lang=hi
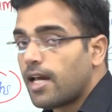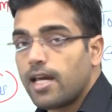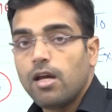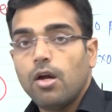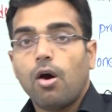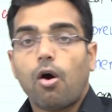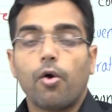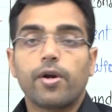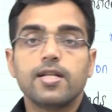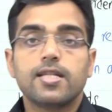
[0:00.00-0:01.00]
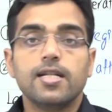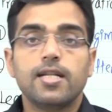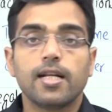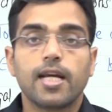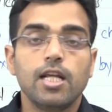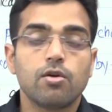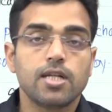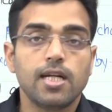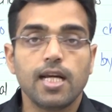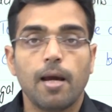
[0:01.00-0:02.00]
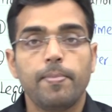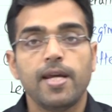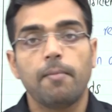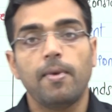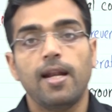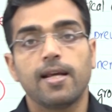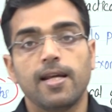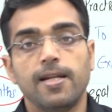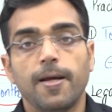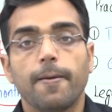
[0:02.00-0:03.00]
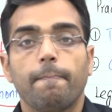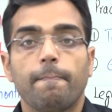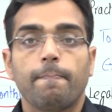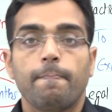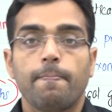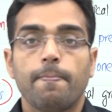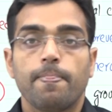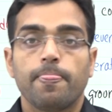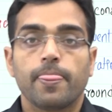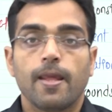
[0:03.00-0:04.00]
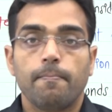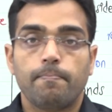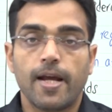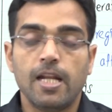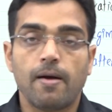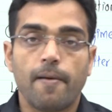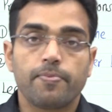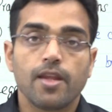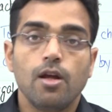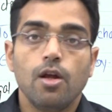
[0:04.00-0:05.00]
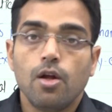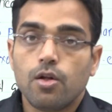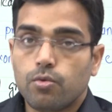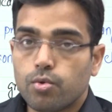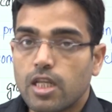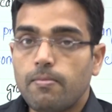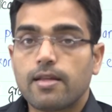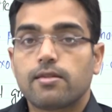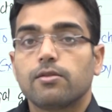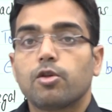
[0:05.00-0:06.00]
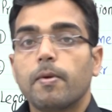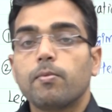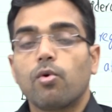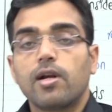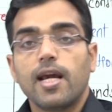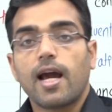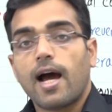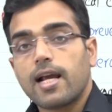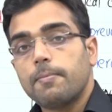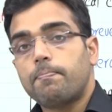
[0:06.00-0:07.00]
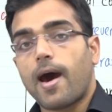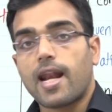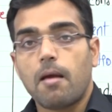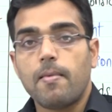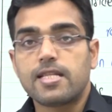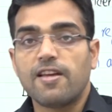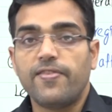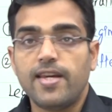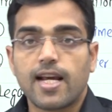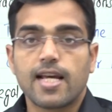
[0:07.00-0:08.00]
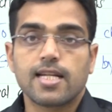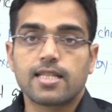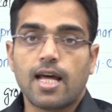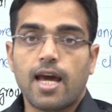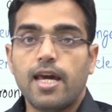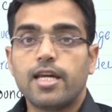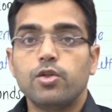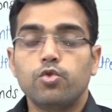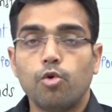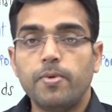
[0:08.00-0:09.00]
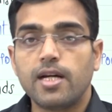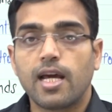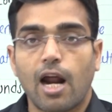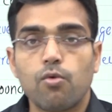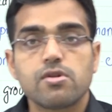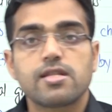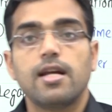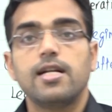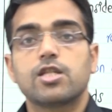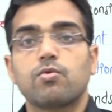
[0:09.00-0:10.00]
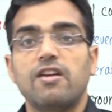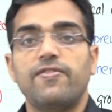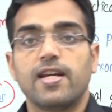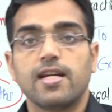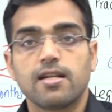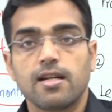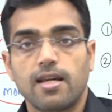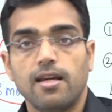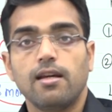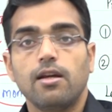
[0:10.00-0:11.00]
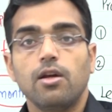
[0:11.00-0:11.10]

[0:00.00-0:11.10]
जाएं ऑर्डनरी सिटीजन के लिए और सिटिंग एमपी एमएलए के लिए पहली बात दूसरी बात सुप्रीम कोर्ट ने कहा कि पार्लियामेंट सिर्फ ये कह सकता है कि जो भी ग्राउंड हैं डिस्कालिफिकेशन के